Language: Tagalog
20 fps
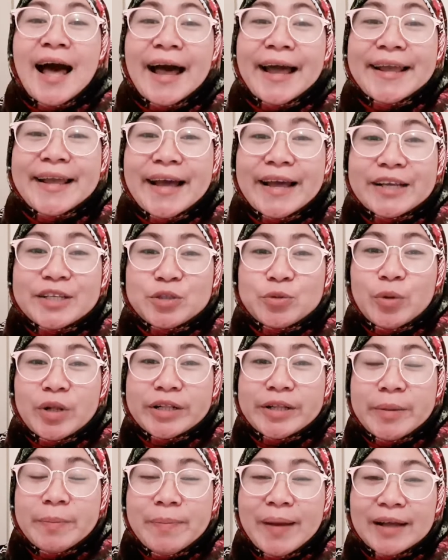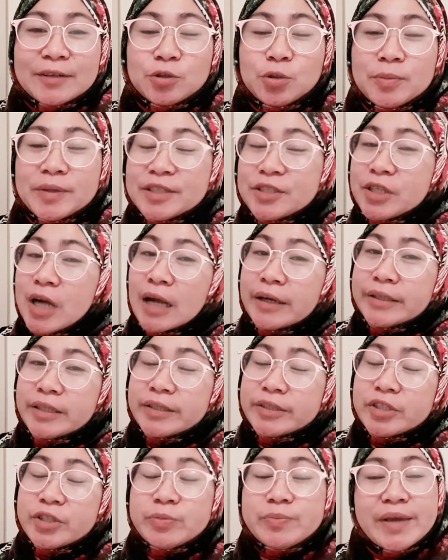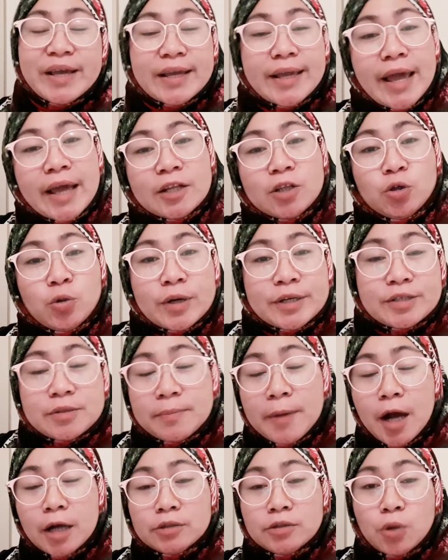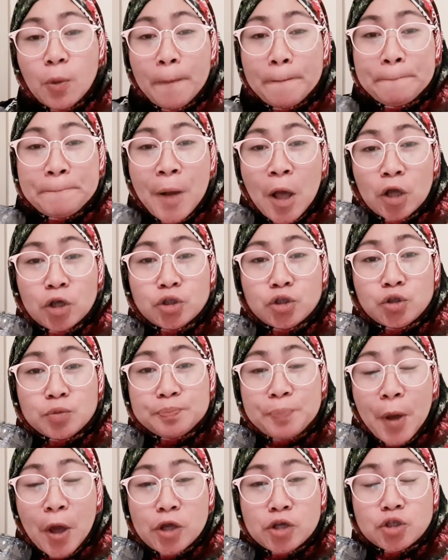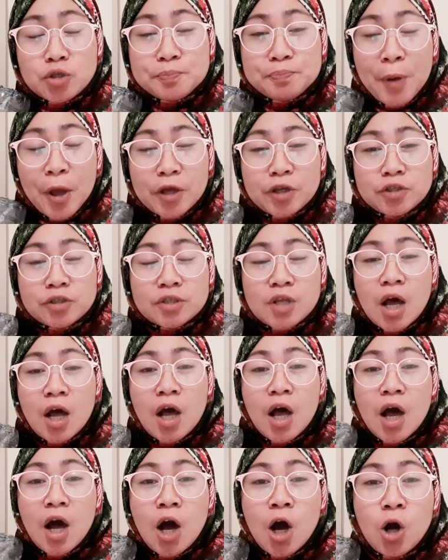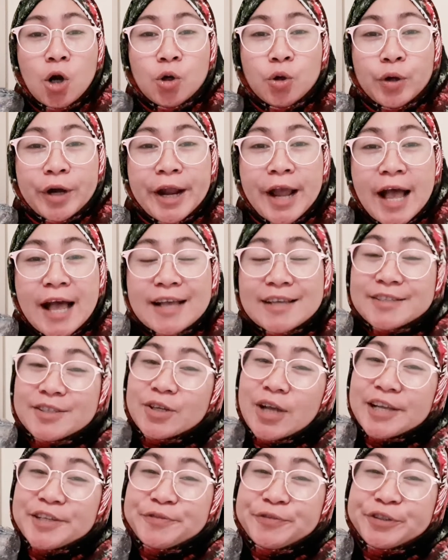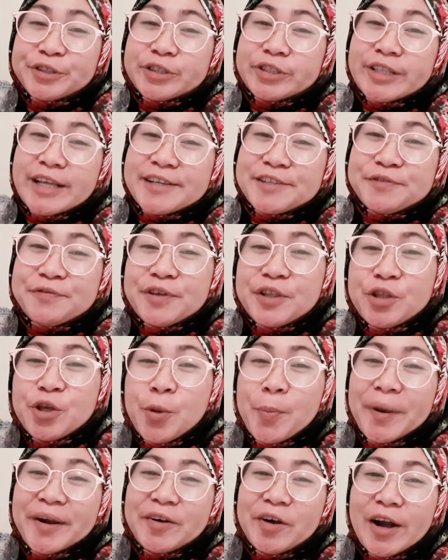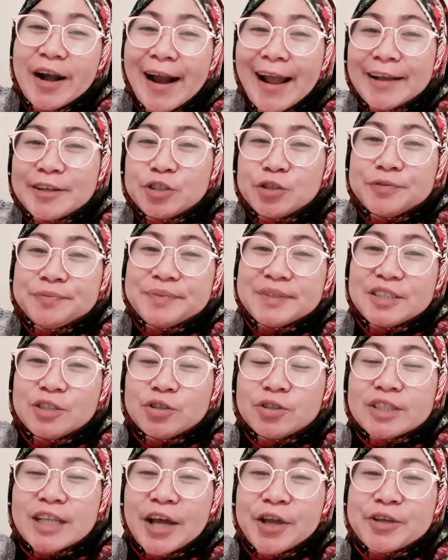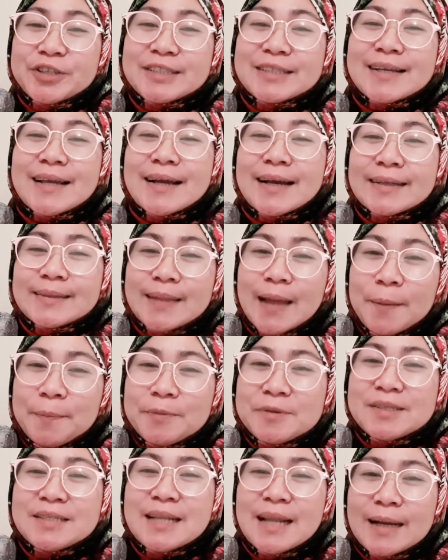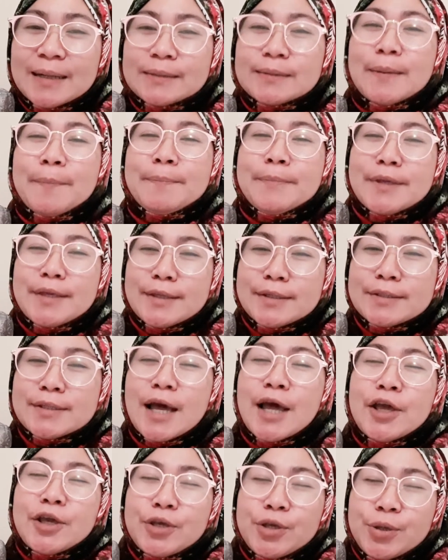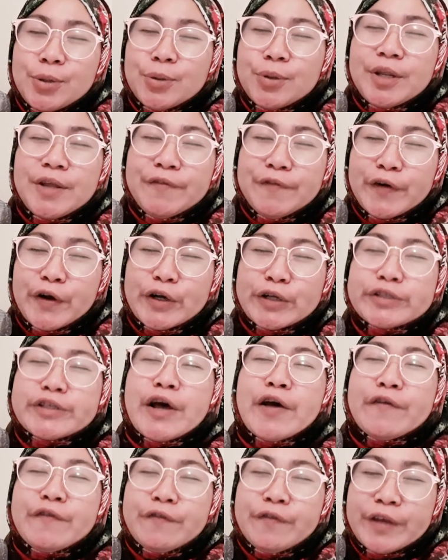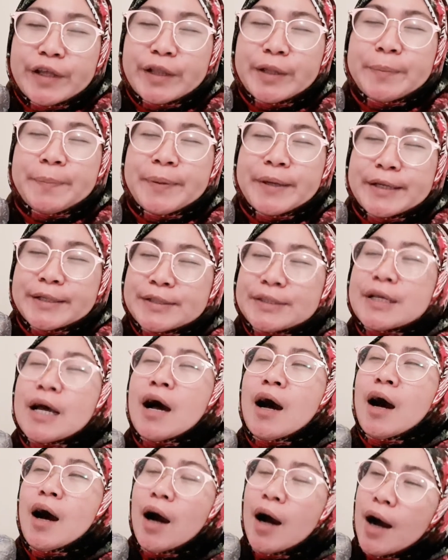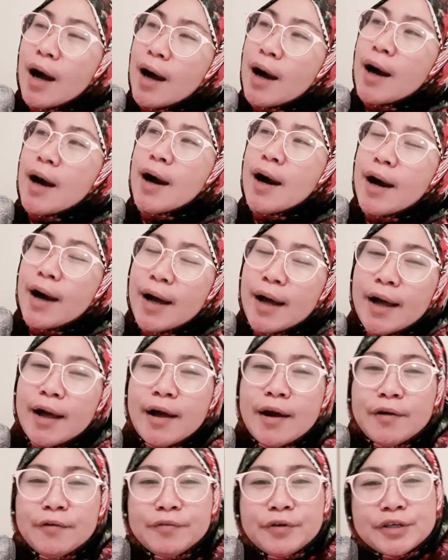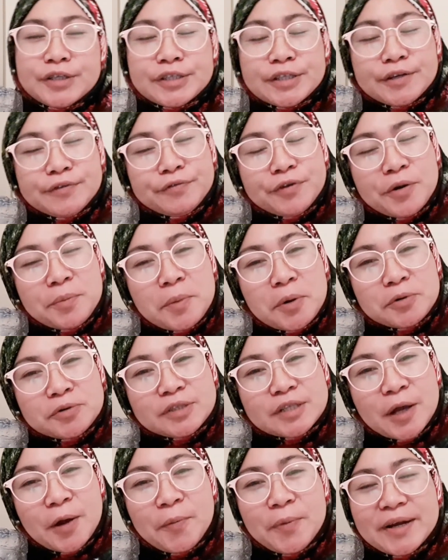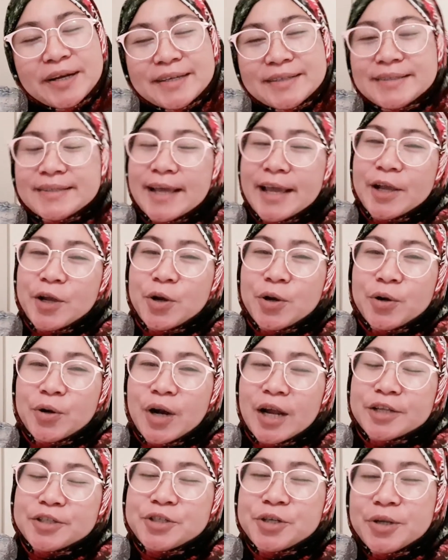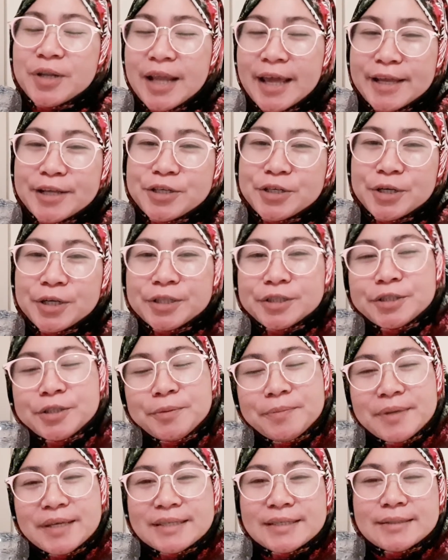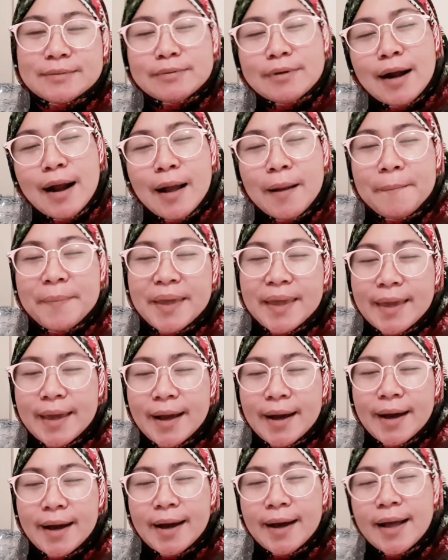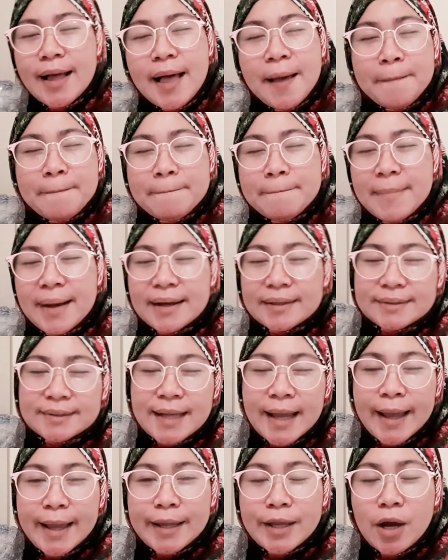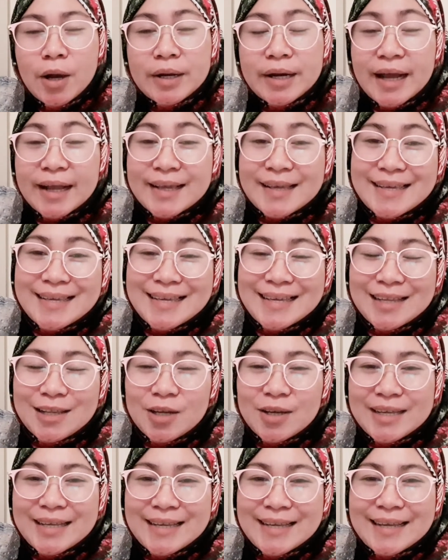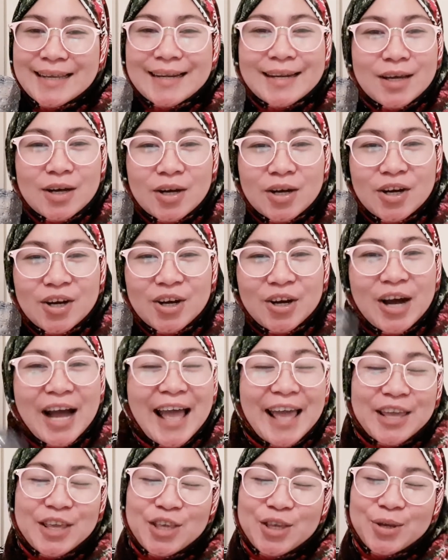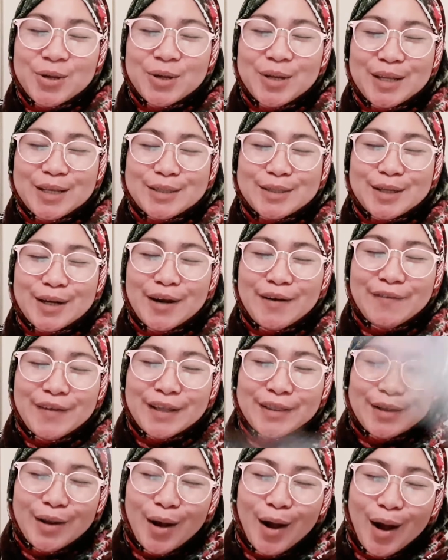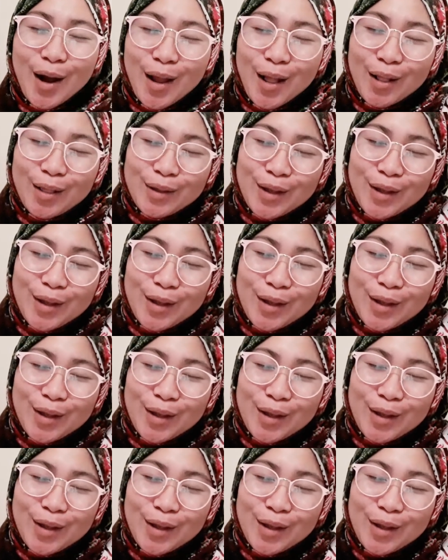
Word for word: Hi guys, welcome back to my channel. It's me again, Chris Mancho. Peace, peace, peace. Hungry. So guys, for today's video, magre-reaction video tayo sa kakatapos lang na Miss Universe Philippines. Uh-huh. First and foremost, I wanna say congratulations to Miss Rabia Mateo ng Iloilo. You deserve it, girl.